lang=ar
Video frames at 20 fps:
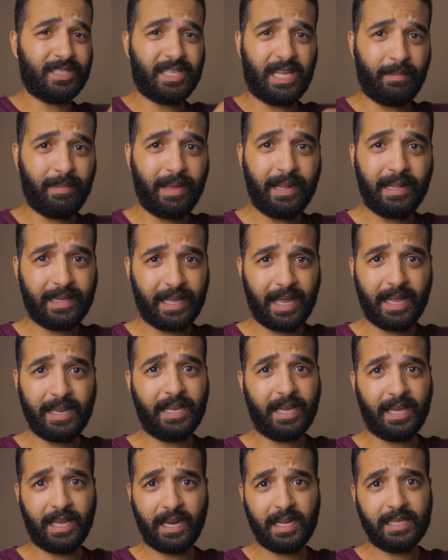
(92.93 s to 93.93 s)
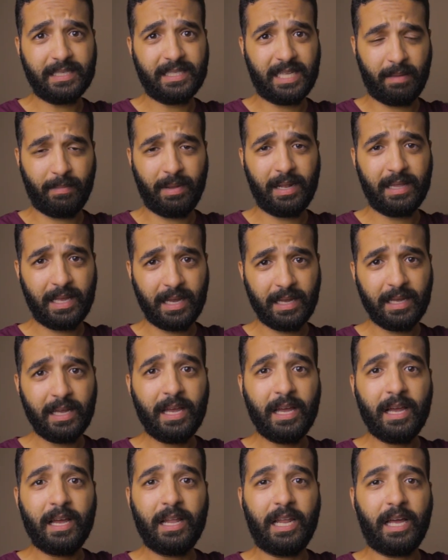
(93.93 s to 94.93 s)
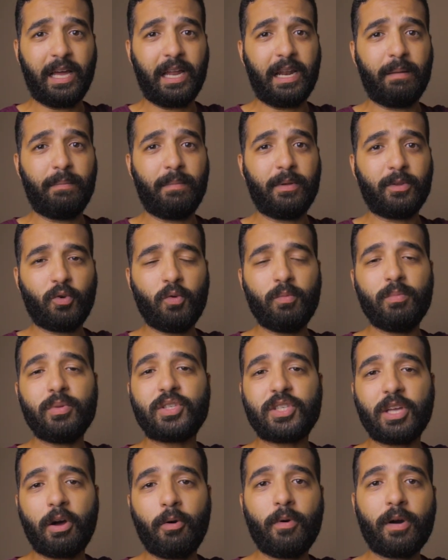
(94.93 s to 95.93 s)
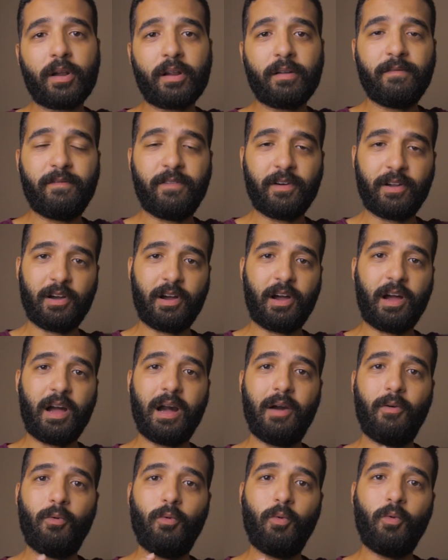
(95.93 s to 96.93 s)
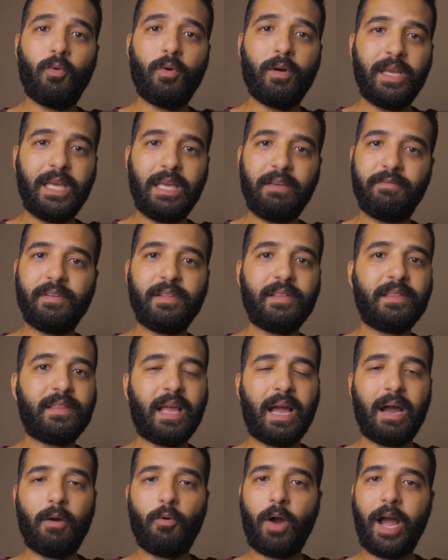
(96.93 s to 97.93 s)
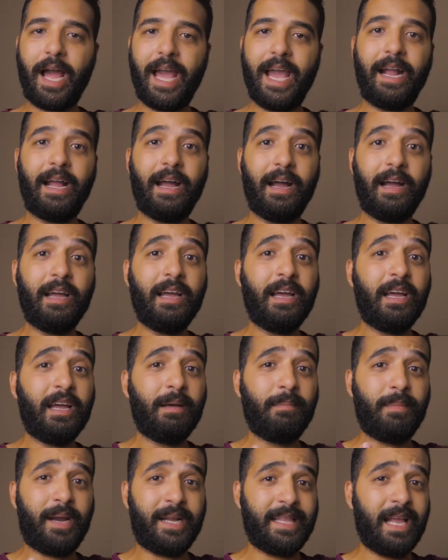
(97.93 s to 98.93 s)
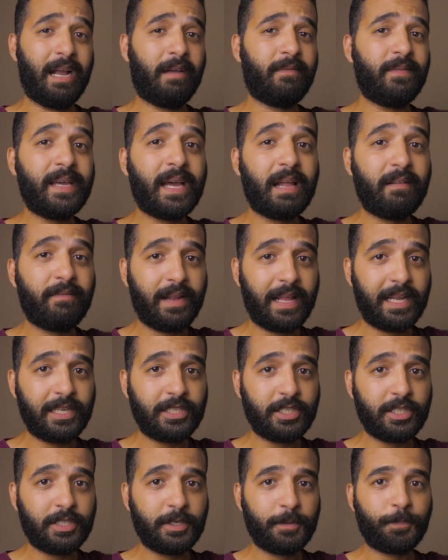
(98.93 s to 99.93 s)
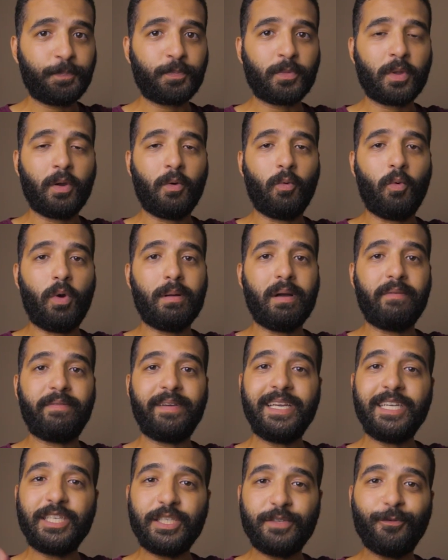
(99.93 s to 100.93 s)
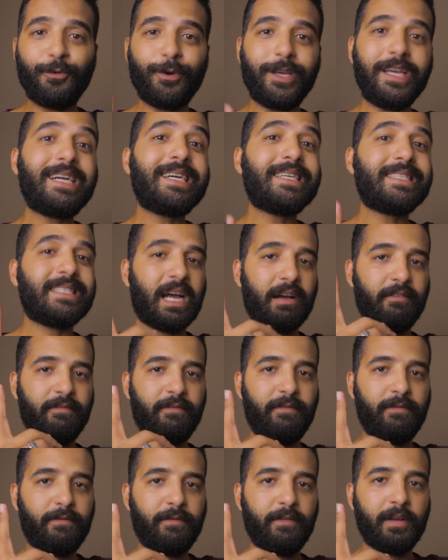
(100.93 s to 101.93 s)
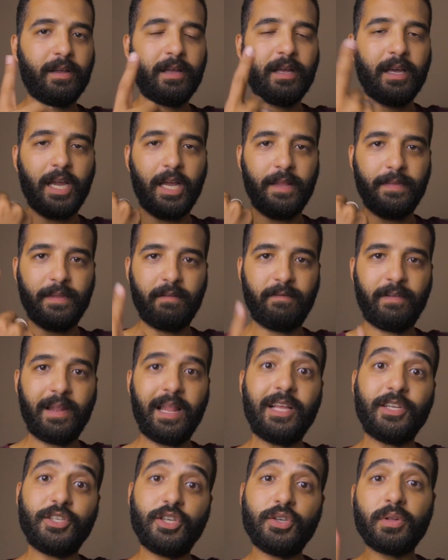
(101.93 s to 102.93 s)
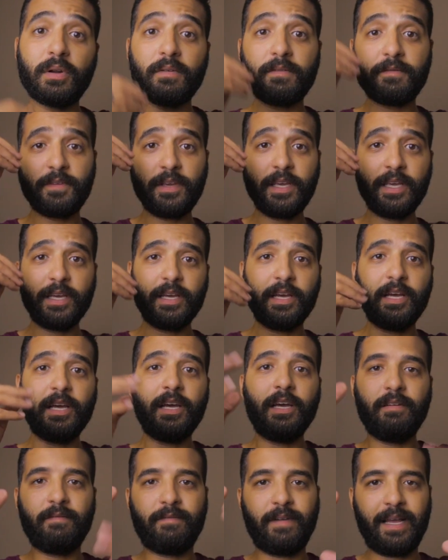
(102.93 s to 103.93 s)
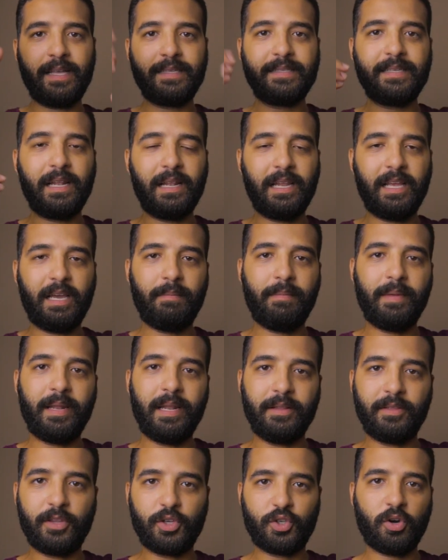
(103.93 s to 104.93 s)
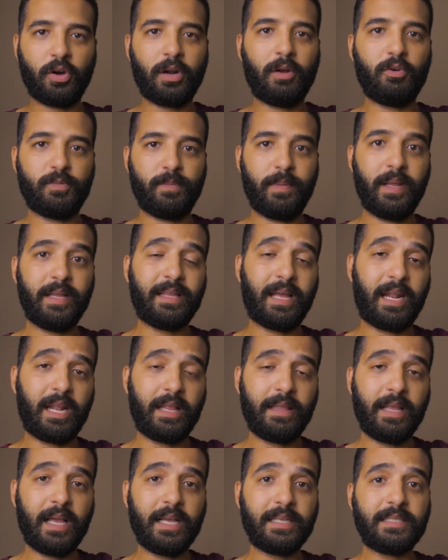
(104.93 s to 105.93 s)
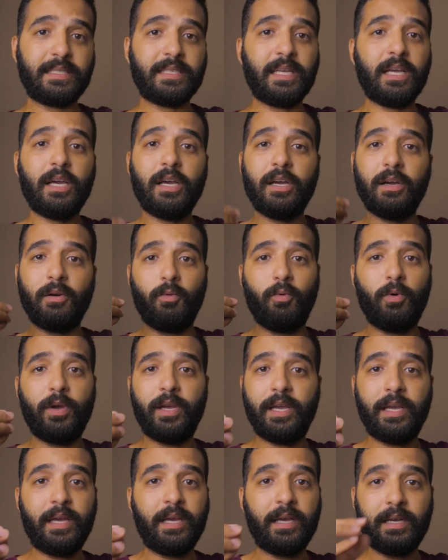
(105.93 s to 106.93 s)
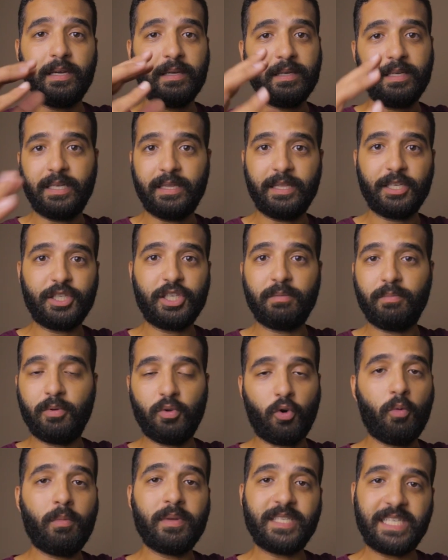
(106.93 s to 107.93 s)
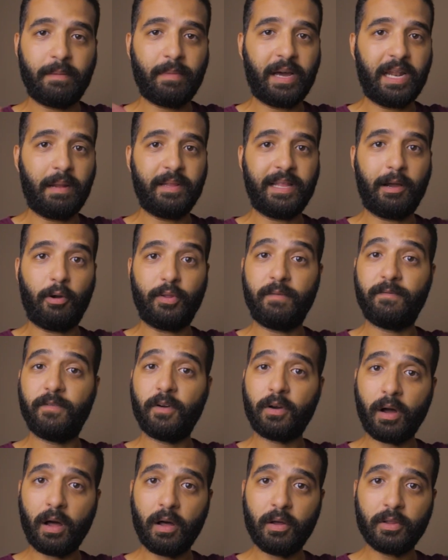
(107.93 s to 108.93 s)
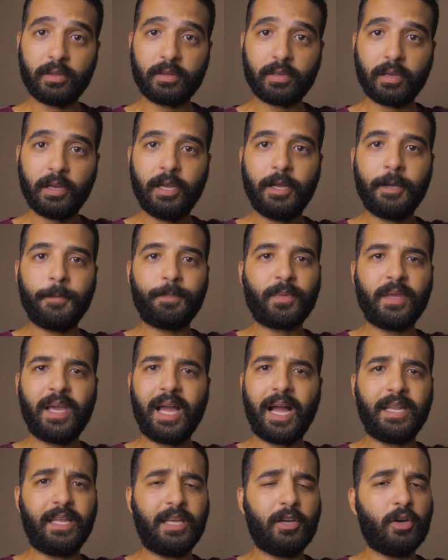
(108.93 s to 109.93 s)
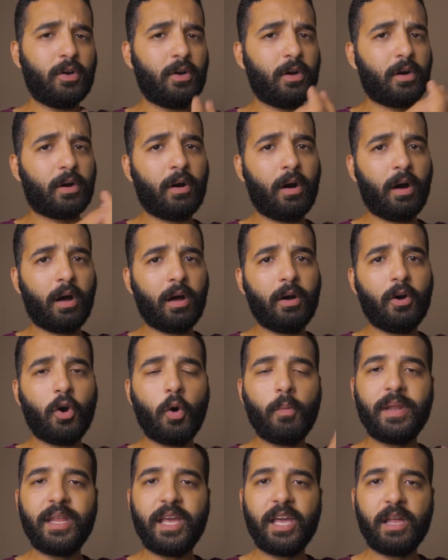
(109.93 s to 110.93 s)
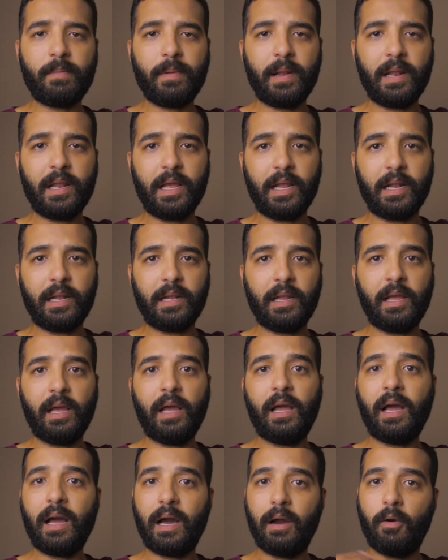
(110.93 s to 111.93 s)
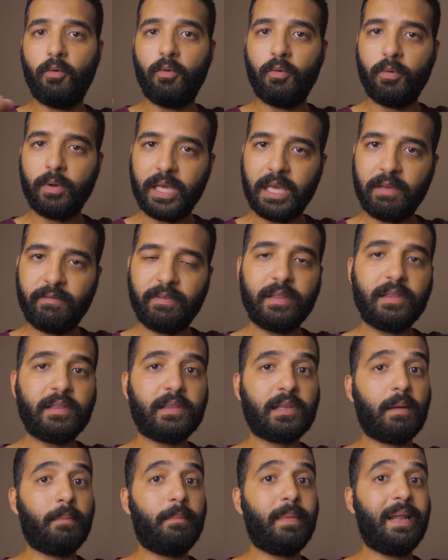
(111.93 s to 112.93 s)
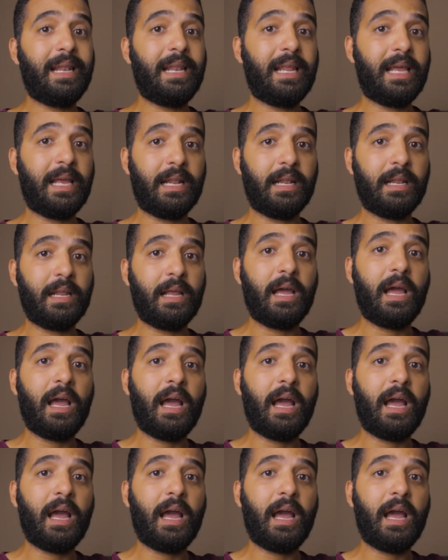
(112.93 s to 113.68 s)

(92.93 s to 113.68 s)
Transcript: استعمال تاني غير الاستعمال ده غير لما تكون بتصور فرح او ايفنت او حاجه محتاج فيها الفلاش ومفيش فوقيك سقف ان الفلاش يضرب فيه فينزل يعمل انتشار او سبليت على الناس وينتشر بنعومه زي ما احنا متعودين في القاعات يعني قاعه اوبن اير بالليل او ايفنت بالليل